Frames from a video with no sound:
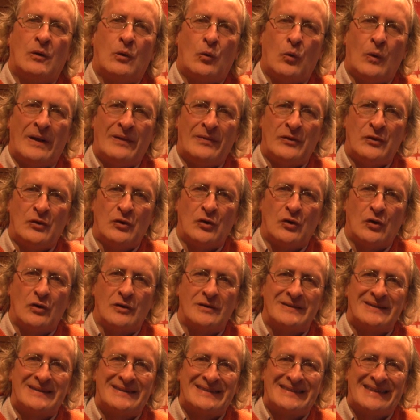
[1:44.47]
Cuando
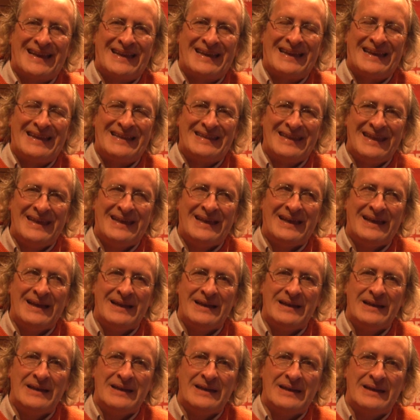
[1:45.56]
se
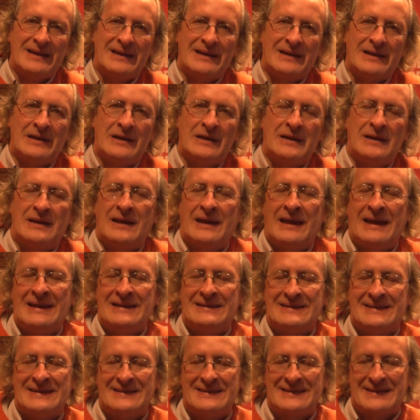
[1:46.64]
critican el
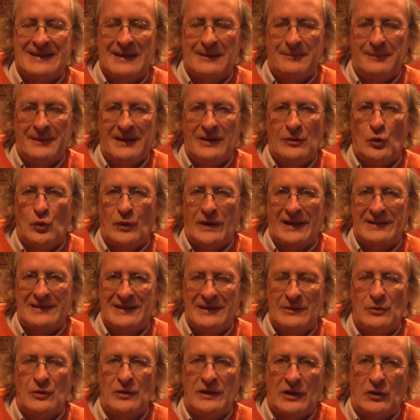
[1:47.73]
sistema
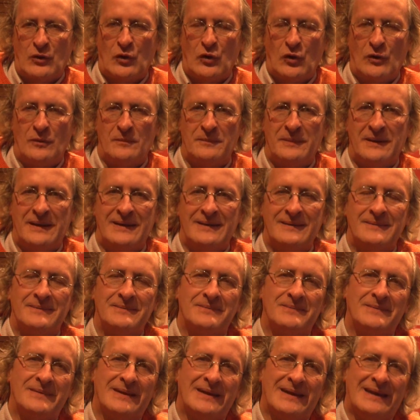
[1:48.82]
educativo de Colombia,
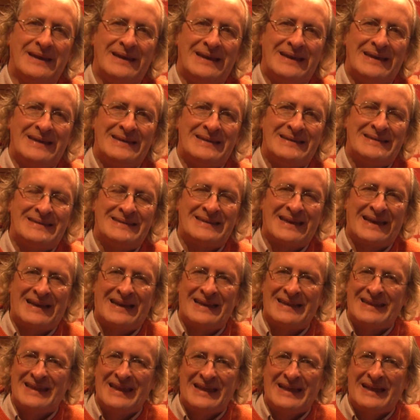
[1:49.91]
se
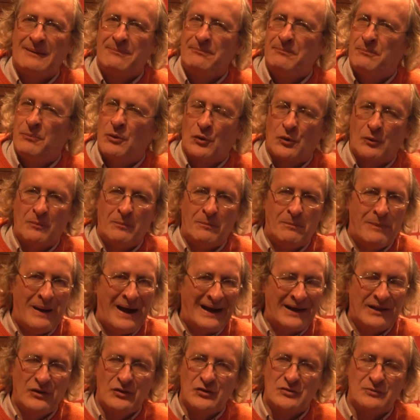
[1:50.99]
critica por
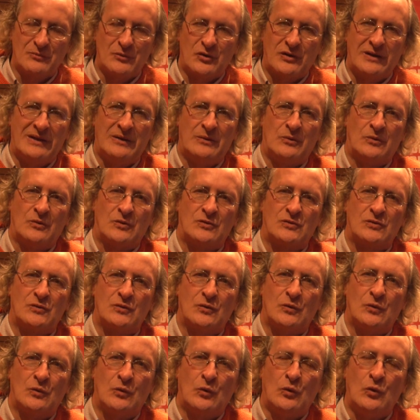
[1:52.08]
varios motivos.
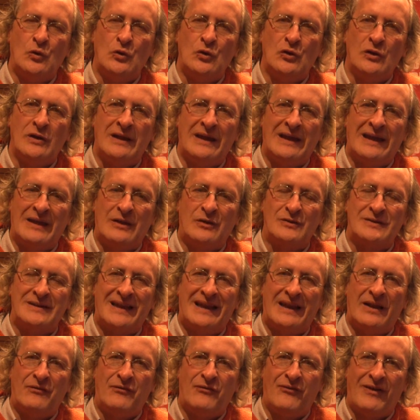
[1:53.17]
Uno de ellos
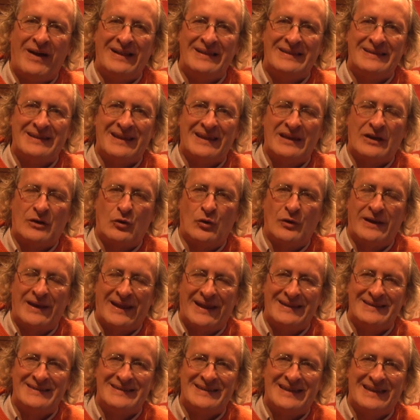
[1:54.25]
es la falta de
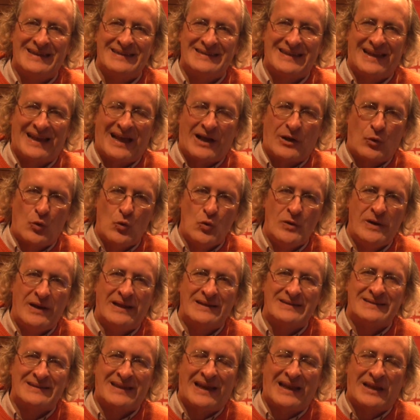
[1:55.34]
coherencia desde la cuna
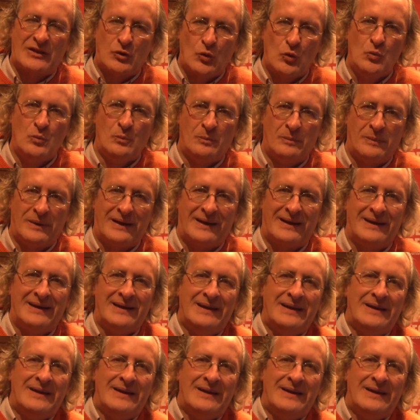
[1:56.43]
hasta la tumba,